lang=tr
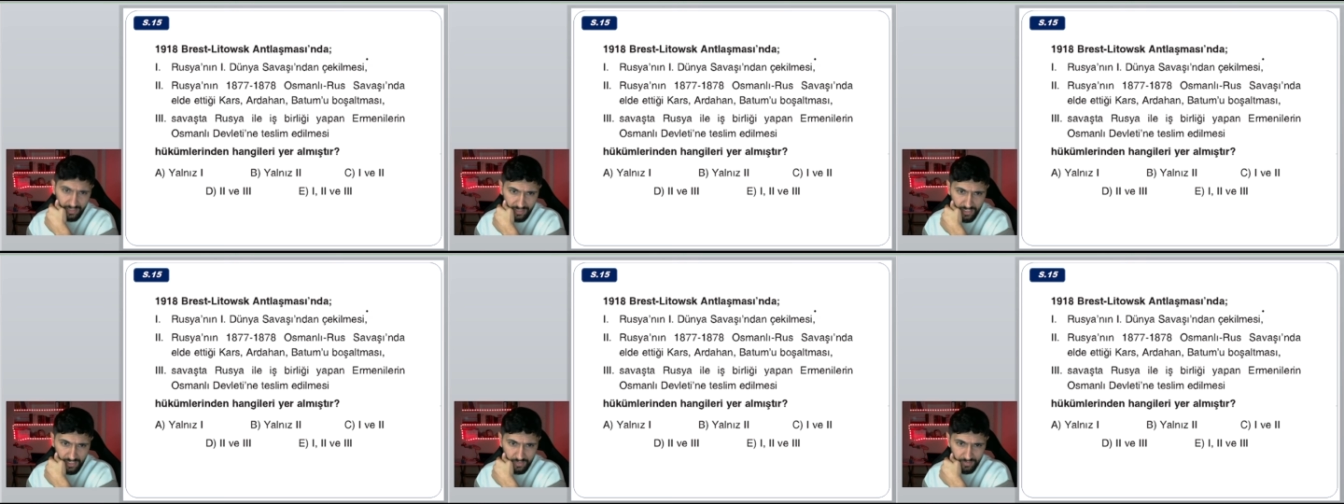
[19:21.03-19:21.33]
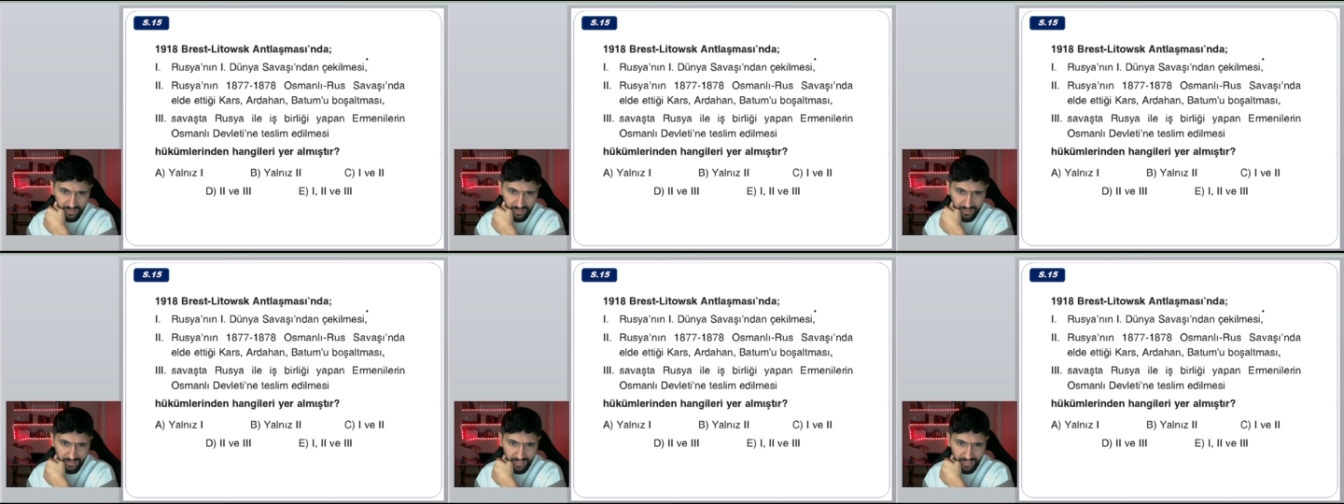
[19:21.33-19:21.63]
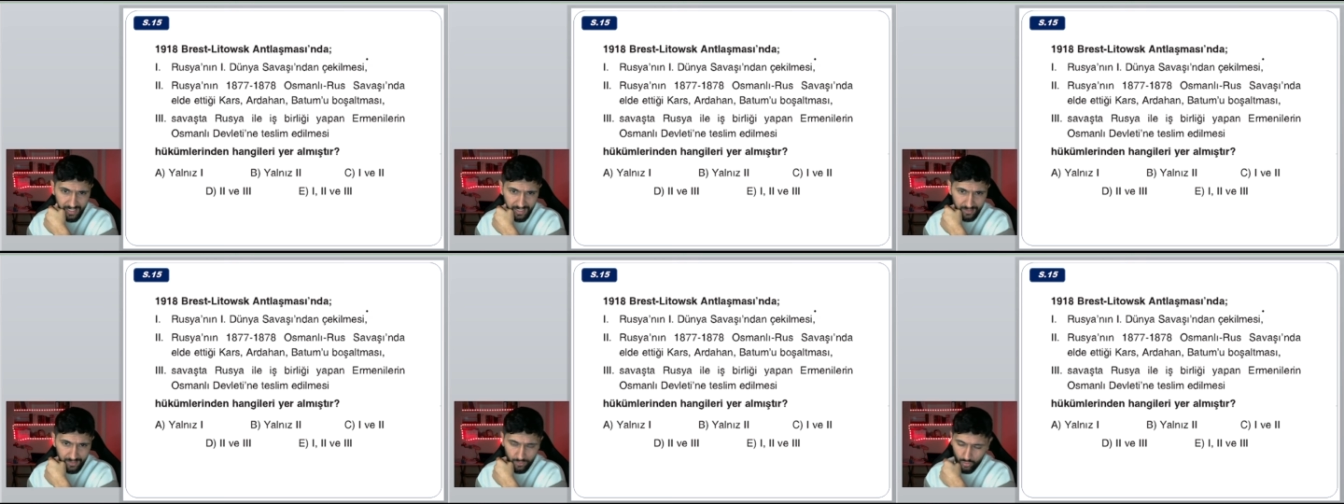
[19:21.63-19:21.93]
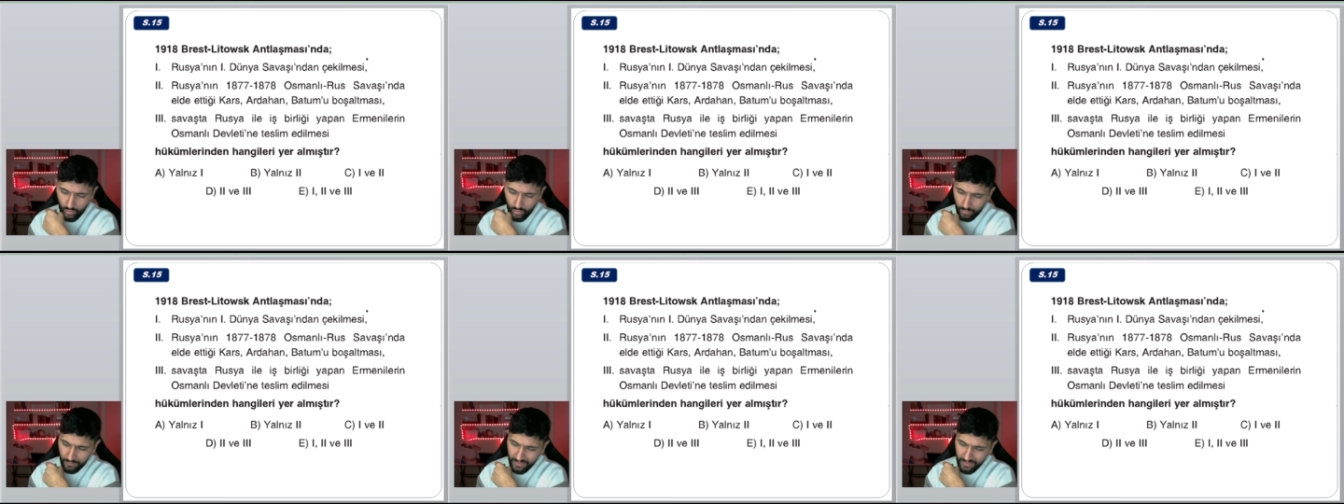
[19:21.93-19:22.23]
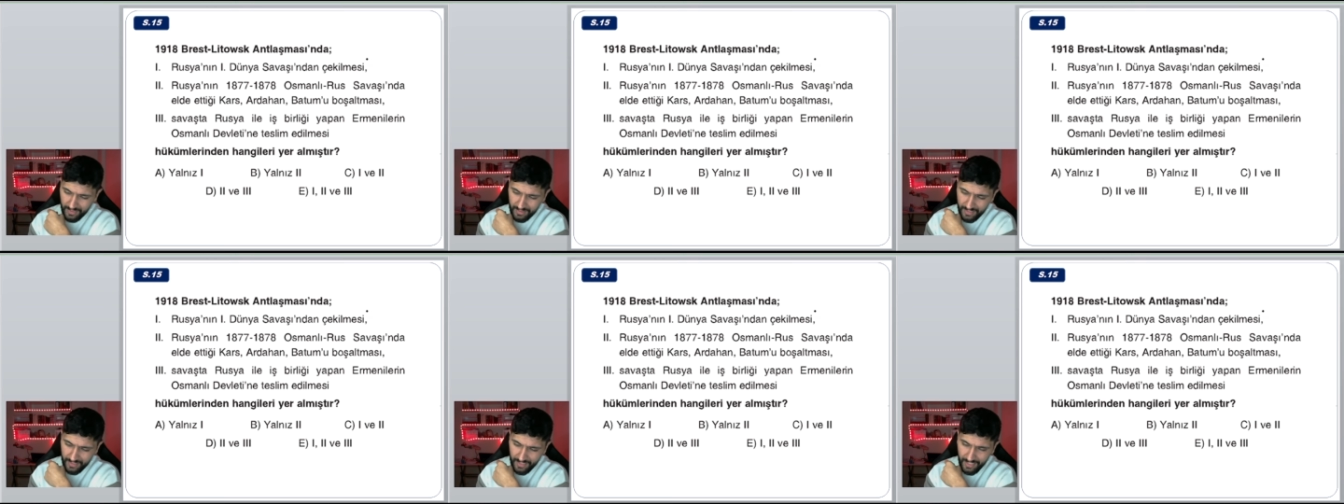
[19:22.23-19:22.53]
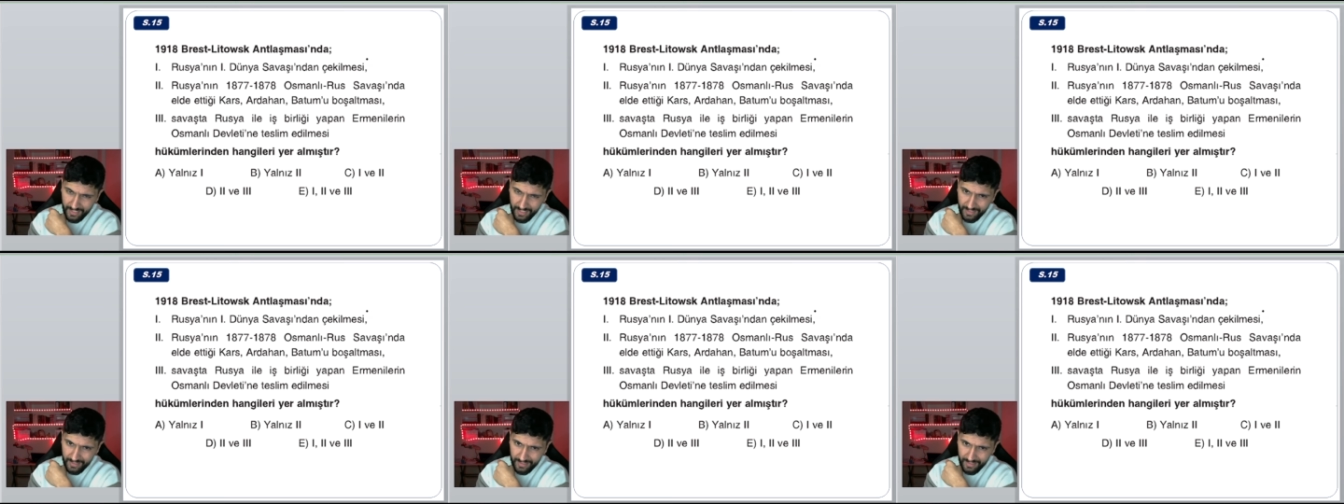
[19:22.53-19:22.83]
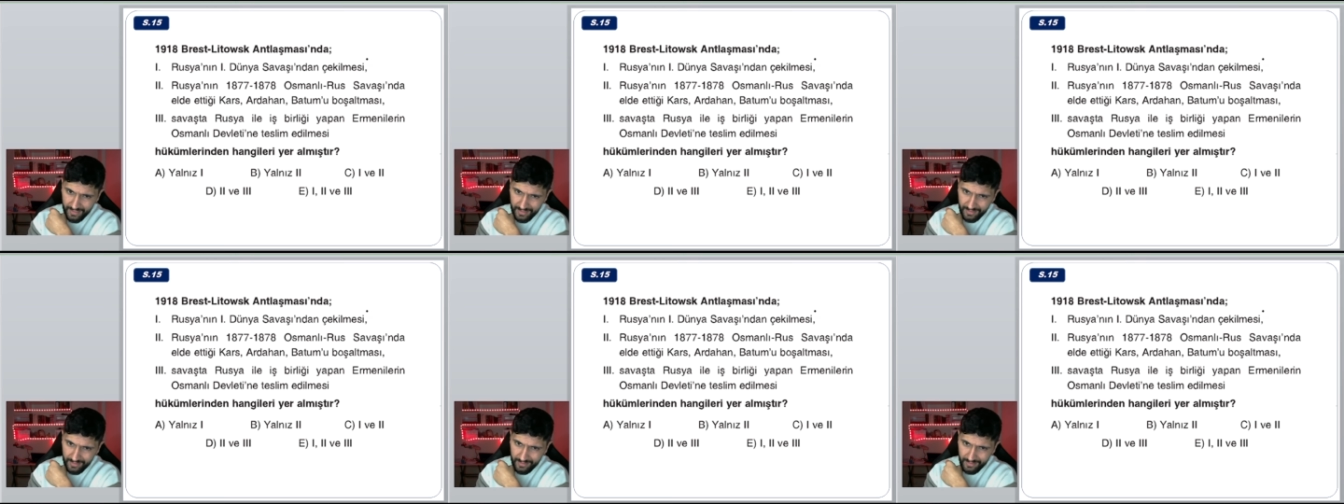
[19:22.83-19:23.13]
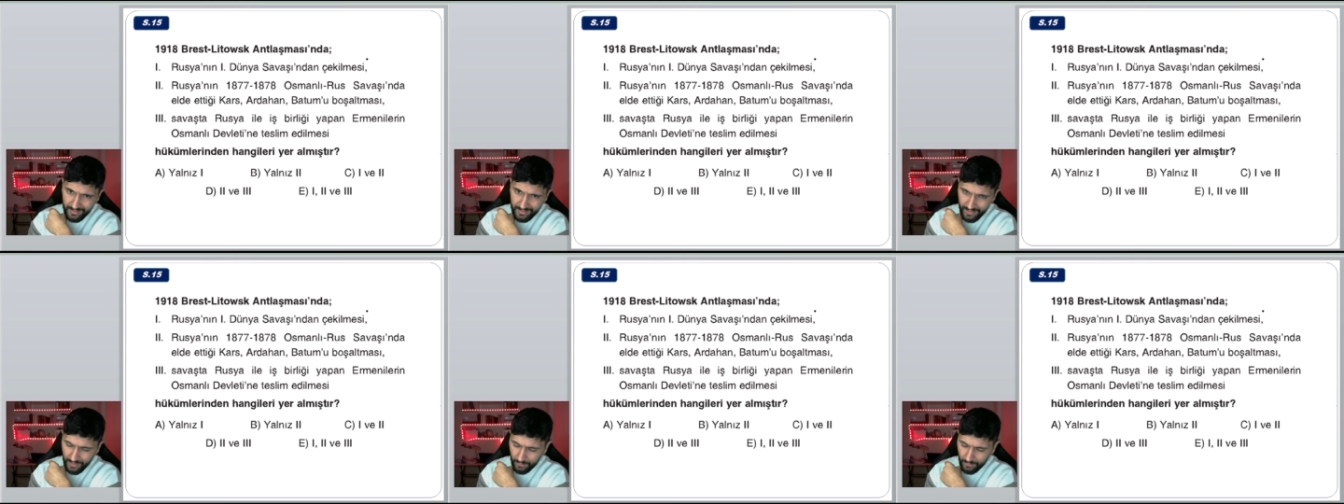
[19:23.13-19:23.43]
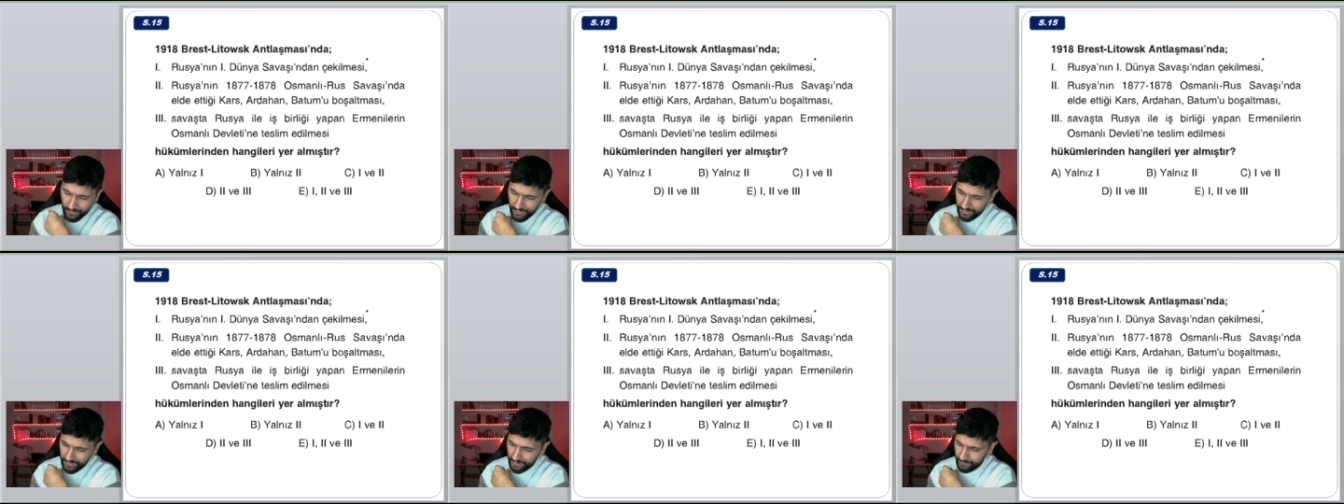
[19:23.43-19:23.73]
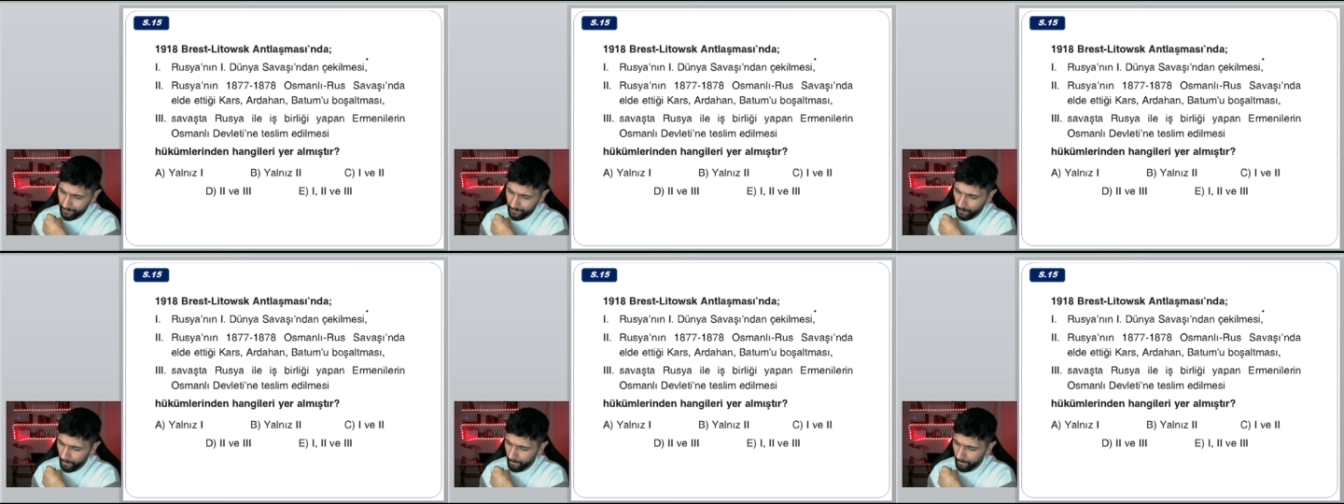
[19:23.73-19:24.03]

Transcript: Antlaşması'nda hükümlerinden hangileri yer almıştır?